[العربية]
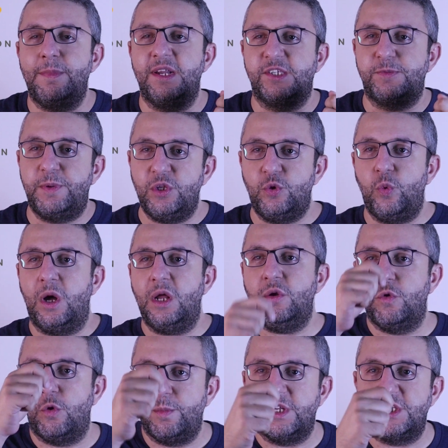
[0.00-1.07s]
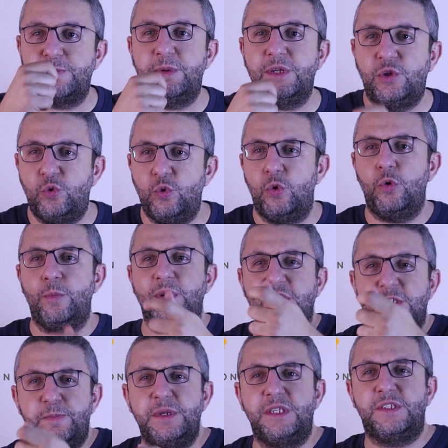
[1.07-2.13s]
من سبيد 1 ومن سبيد 2 ومن
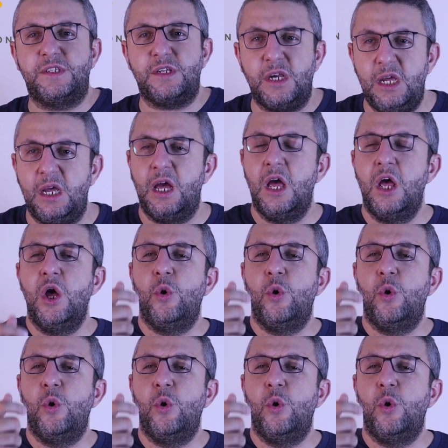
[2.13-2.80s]
سبيد 3